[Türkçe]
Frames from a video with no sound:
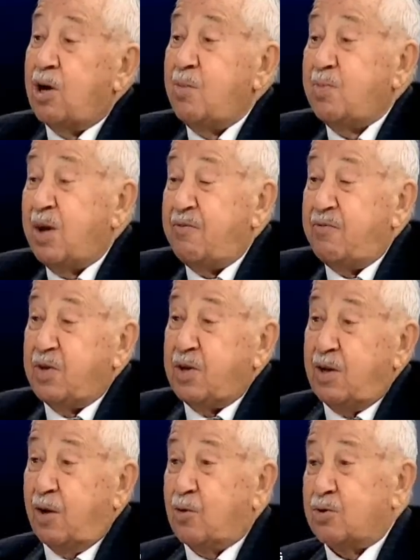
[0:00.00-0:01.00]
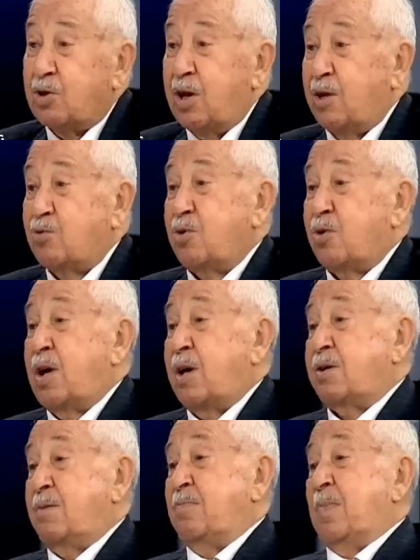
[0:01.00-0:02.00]
garip garip fikirler ortaya
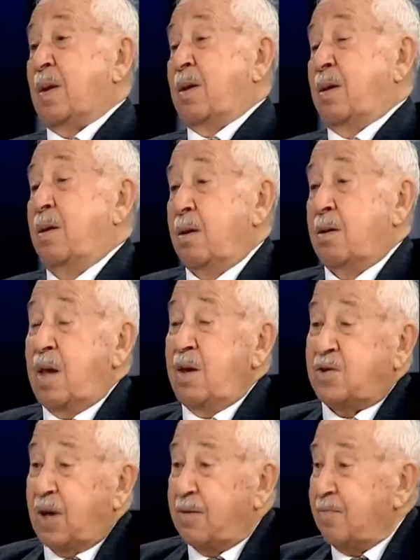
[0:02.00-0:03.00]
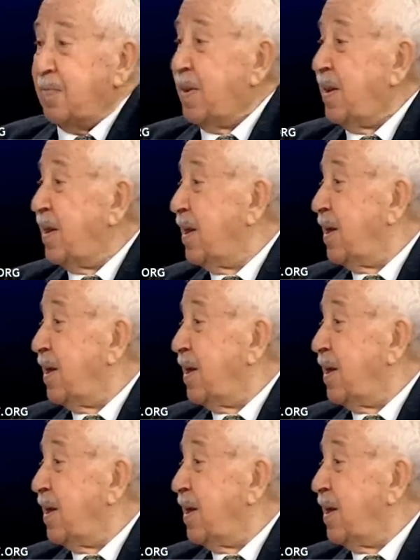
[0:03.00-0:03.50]
atıyorlar. Yani Neyse. hocam o otel